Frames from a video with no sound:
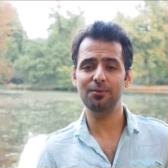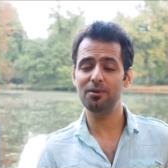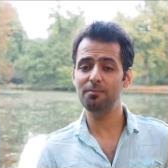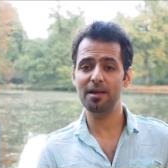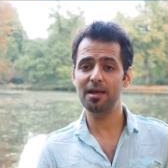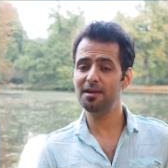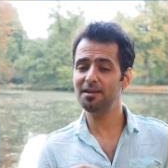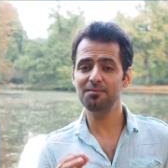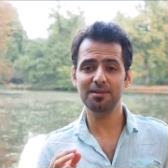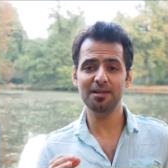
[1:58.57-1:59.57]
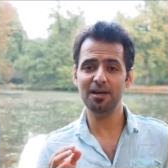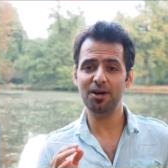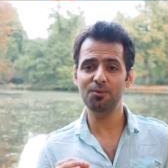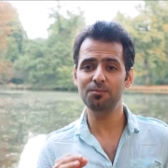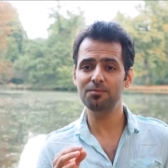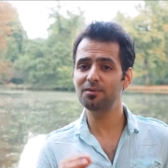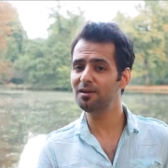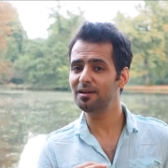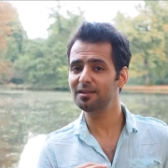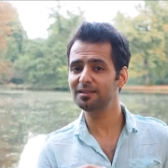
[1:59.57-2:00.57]
والباقي
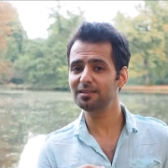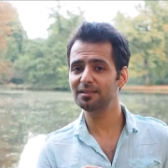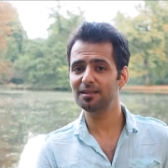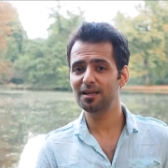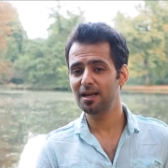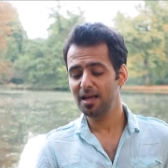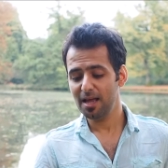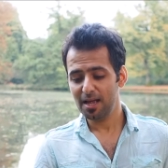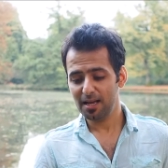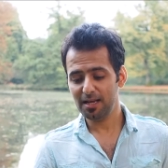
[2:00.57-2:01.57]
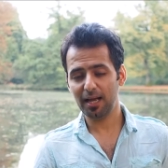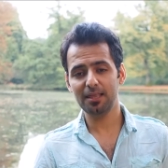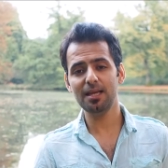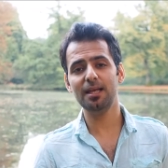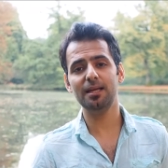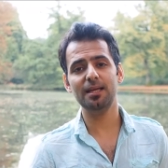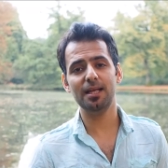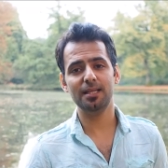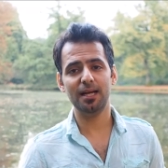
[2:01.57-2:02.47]
بعمرك الغنية الأخيرة اللي رح